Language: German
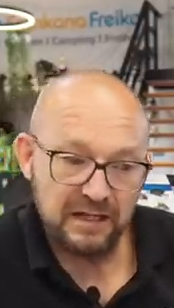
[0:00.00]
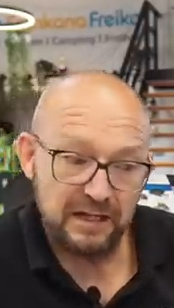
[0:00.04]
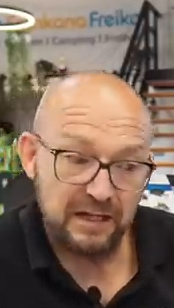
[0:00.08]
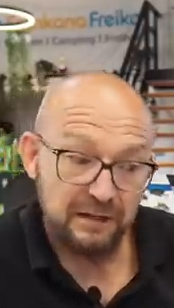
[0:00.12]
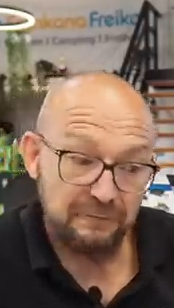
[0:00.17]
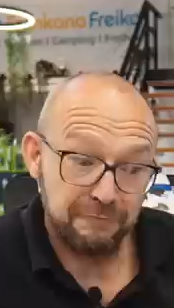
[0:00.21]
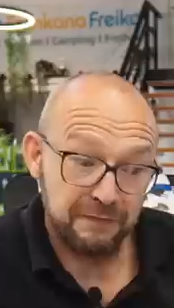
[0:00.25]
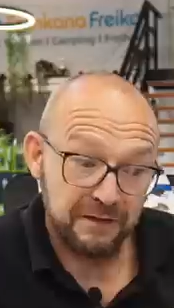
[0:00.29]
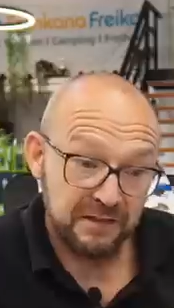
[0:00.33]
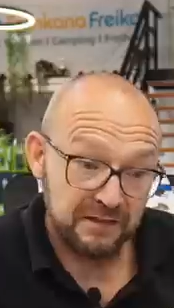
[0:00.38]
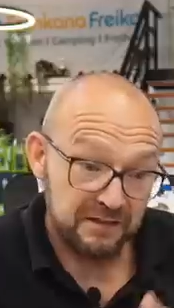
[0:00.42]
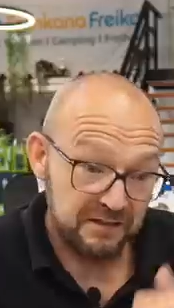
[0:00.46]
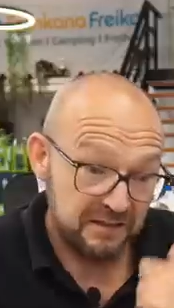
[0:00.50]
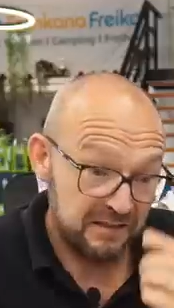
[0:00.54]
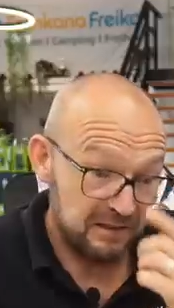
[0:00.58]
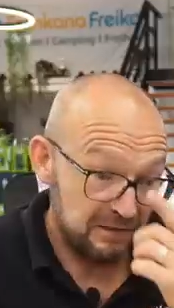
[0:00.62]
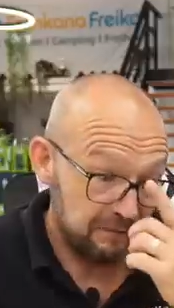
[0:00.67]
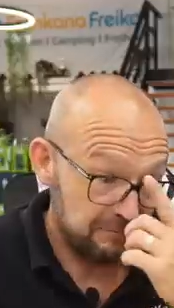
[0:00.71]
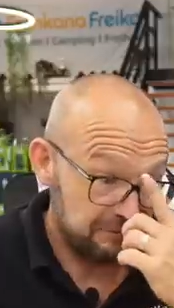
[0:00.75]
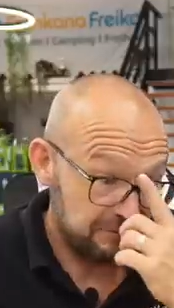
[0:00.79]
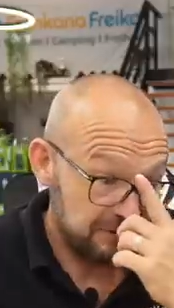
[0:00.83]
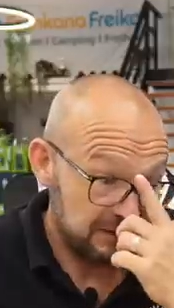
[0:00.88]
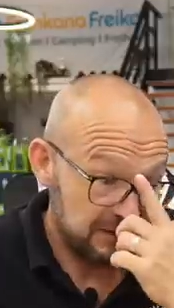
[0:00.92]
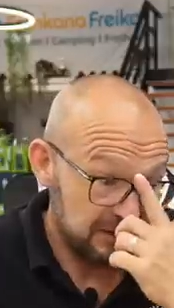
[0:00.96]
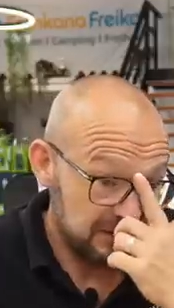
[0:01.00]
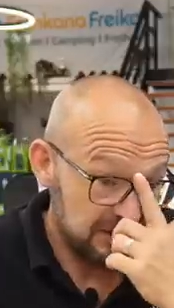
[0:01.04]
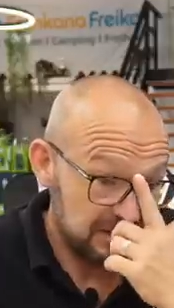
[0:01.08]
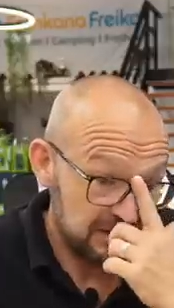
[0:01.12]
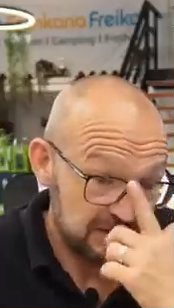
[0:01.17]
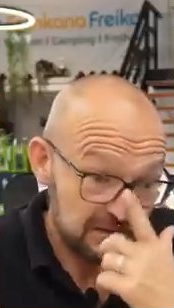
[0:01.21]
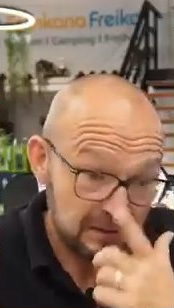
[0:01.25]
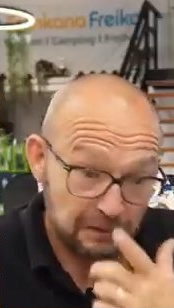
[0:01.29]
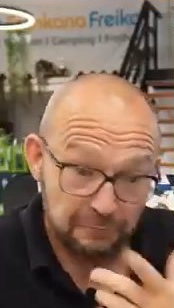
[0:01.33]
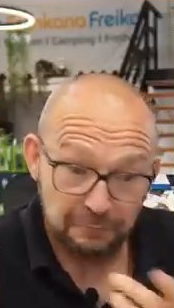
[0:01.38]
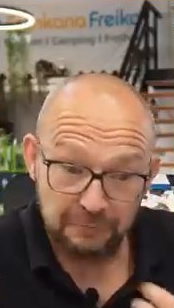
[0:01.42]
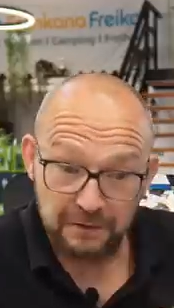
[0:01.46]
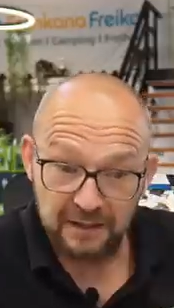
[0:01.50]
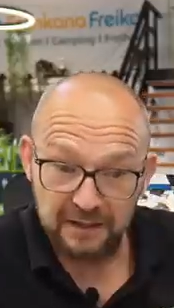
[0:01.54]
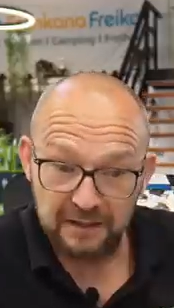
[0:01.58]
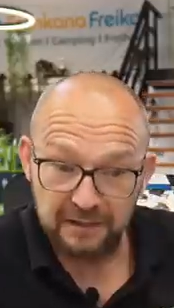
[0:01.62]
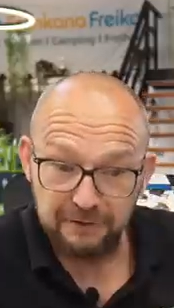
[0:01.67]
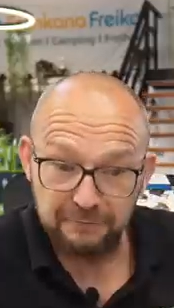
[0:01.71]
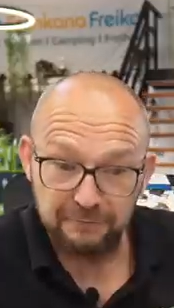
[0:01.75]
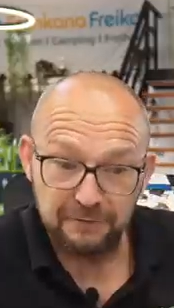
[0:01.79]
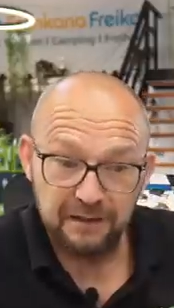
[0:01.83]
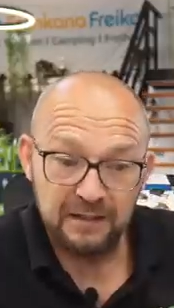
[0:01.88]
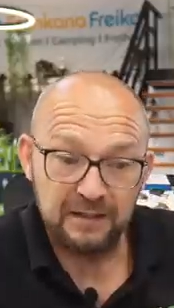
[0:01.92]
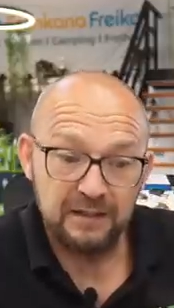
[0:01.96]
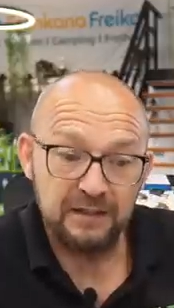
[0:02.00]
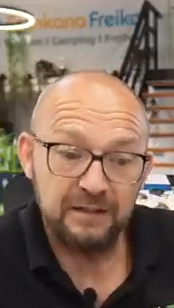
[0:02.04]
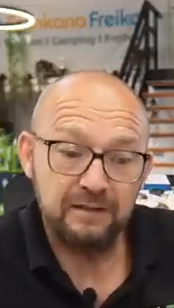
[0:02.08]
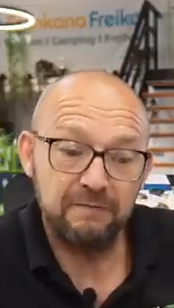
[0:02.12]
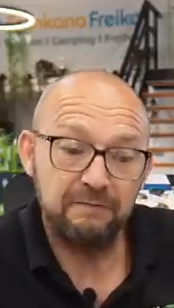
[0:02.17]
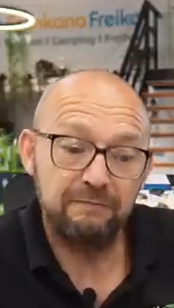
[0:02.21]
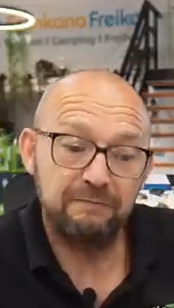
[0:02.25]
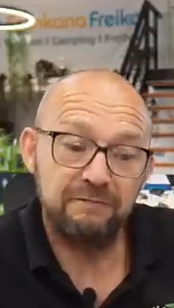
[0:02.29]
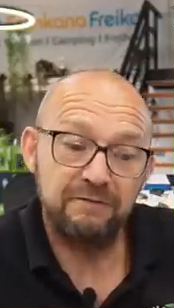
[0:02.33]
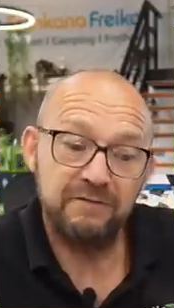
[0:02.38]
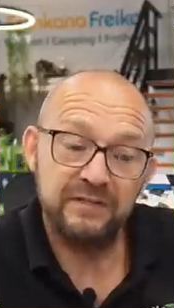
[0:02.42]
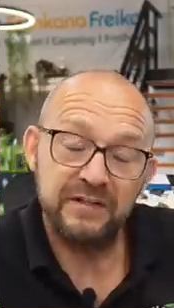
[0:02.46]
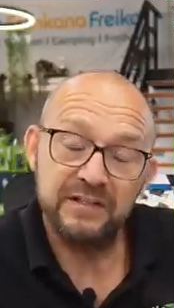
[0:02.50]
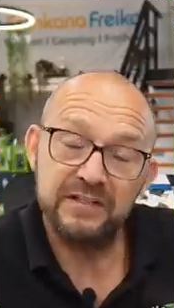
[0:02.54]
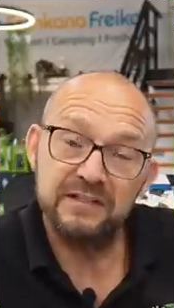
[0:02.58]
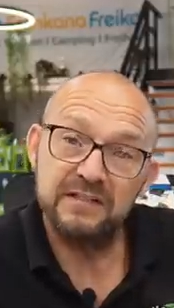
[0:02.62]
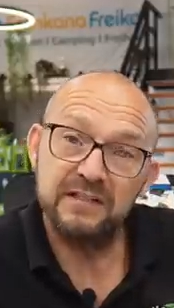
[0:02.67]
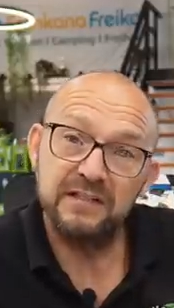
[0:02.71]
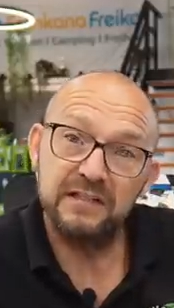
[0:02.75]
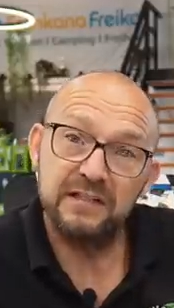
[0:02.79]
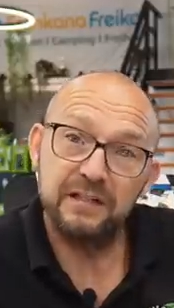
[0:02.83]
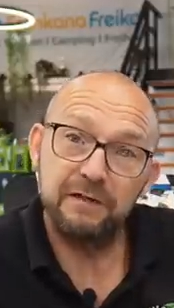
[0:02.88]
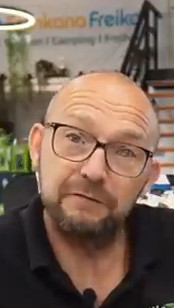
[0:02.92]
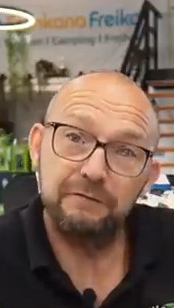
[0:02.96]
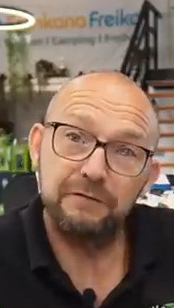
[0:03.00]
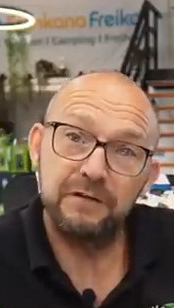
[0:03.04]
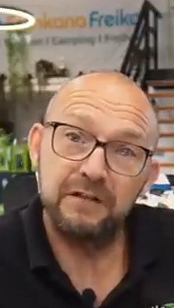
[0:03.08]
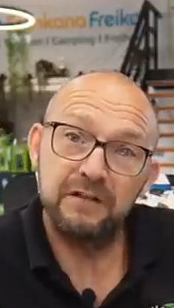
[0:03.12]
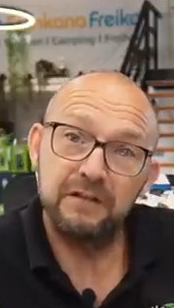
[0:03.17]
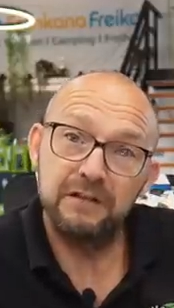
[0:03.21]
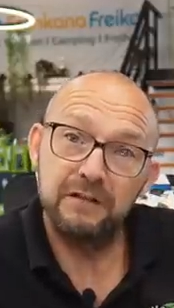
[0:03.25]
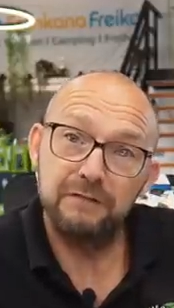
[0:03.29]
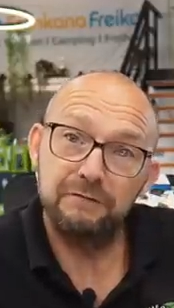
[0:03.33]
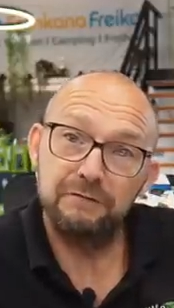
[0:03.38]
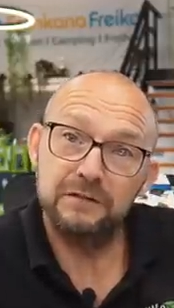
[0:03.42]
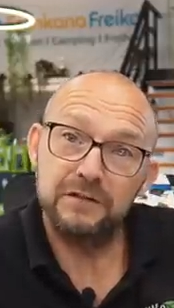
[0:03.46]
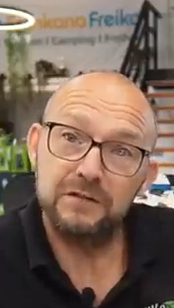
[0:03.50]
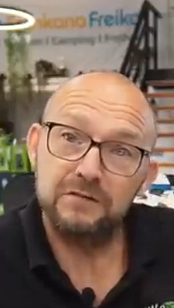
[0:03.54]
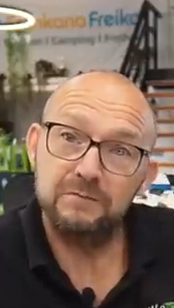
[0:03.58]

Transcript: Effektiv ist es auf alle Fälle, wesentlich effektiver.